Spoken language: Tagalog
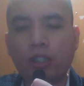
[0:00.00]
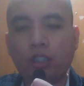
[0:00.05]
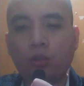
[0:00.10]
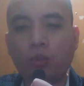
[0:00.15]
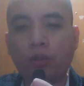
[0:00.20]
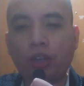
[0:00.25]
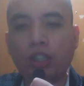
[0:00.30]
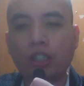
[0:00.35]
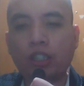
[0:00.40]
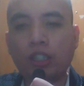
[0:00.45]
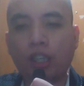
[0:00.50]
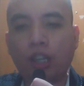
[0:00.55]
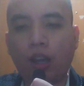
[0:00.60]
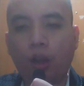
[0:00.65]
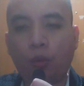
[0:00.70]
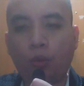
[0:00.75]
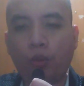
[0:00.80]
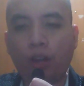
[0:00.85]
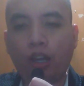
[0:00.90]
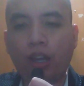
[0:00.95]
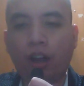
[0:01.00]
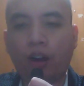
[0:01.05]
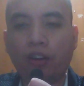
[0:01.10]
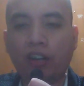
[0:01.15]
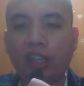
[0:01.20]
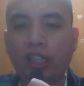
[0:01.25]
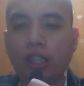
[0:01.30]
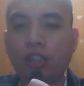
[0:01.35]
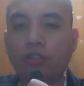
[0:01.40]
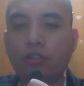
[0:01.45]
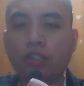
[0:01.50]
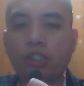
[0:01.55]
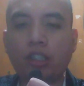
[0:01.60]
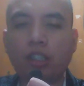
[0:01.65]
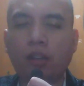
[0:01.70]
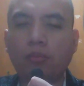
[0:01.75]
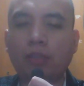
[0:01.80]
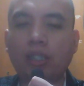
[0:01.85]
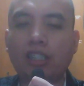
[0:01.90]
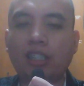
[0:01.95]
is wasting away, our inner
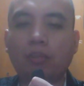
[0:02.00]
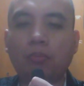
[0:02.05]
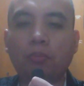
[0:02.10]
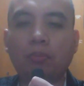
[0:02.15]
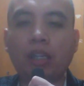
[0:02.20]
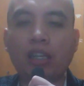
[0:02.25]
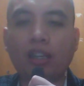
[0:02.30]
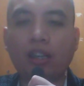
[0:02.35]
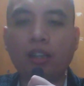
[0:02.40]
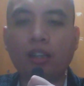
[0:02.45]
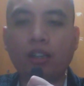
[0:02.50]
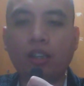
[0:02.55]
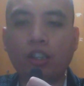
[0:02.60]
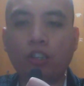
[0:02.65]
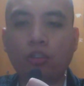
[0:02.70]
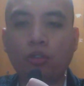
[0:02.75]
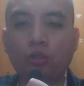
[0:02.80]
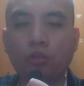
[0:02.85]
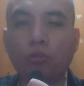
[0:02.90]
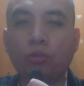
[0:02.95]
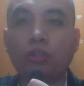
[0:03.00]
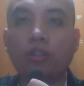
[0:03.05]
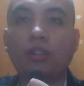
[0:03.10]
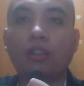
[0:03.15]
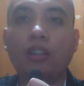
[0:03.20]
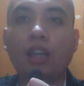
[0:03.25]
self is being renewed